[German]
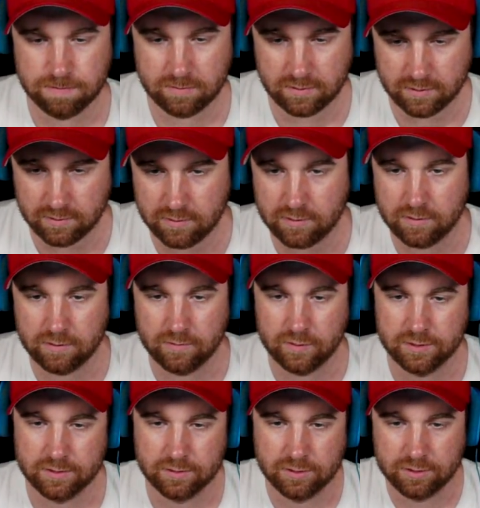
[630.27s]
Äh, weiß
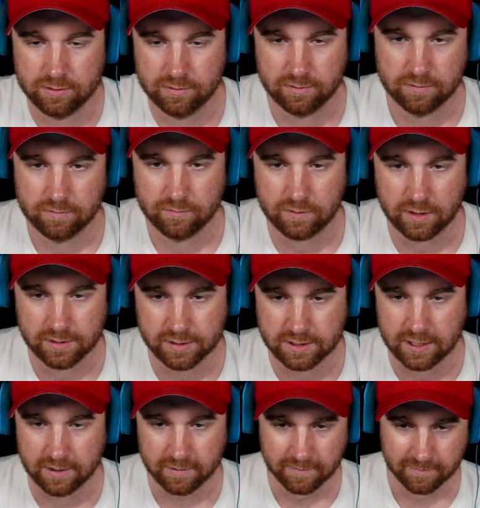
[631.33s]
nicht. Wie heiße ich
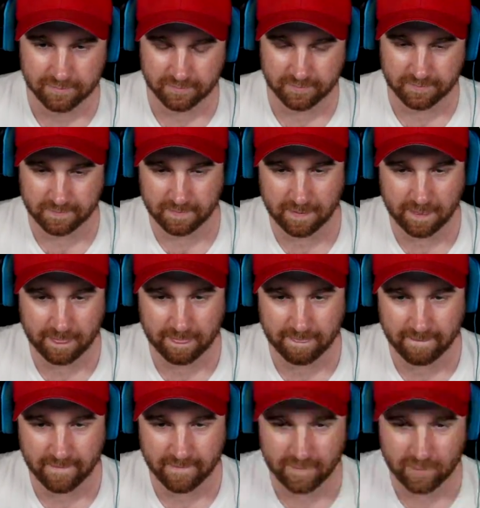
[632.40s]
denn?
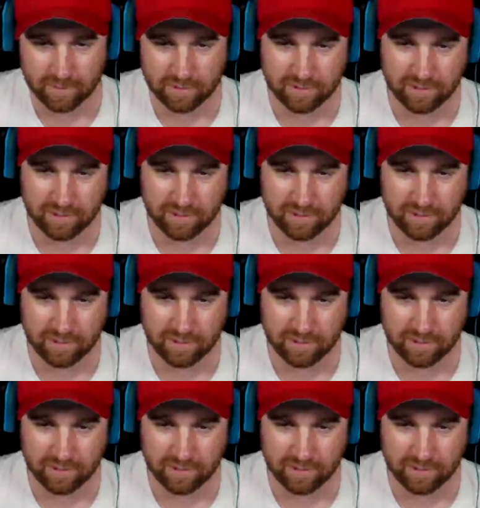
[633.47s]
Holksmolks.